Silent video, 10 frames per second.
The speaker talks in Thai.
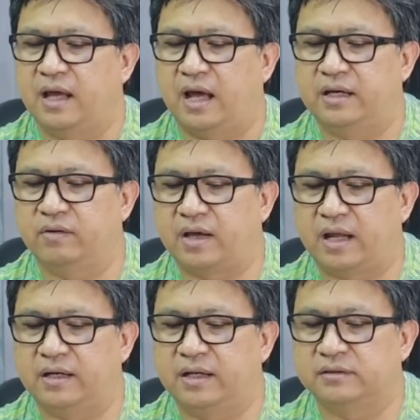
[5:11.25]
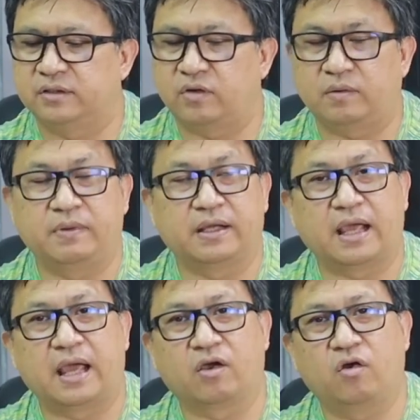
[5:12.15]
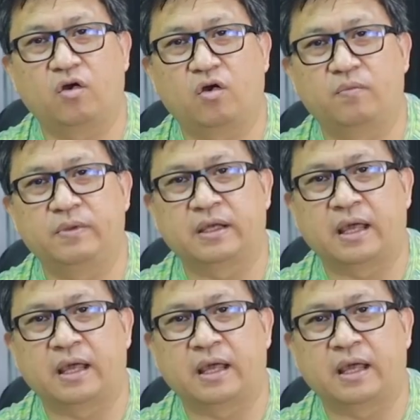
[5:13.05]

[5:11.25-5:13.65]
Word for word: หาเดียวกันนะสหรัฐอเมริกาก็มี